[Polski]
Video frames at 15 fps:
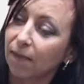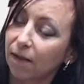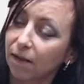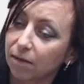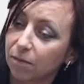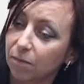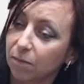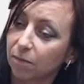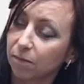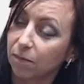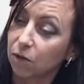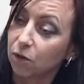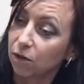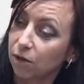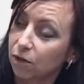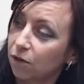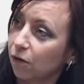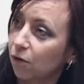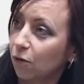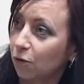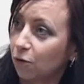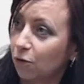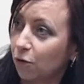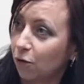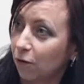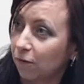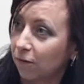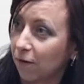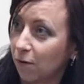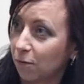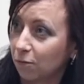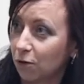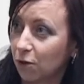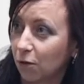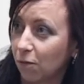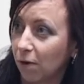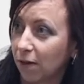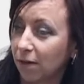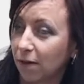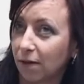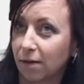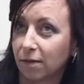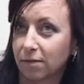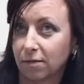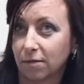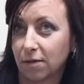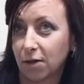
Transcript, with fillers: E, myślę, że koordynował działania